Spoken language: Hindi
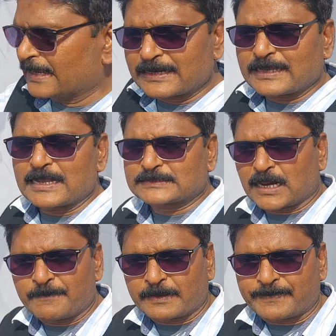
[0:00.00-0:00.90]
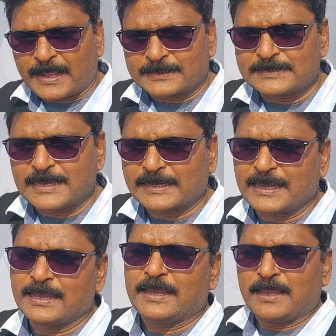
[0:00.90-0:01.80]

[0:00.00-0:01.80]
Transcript: लेकिन खासकर में एक भ्रांति है कि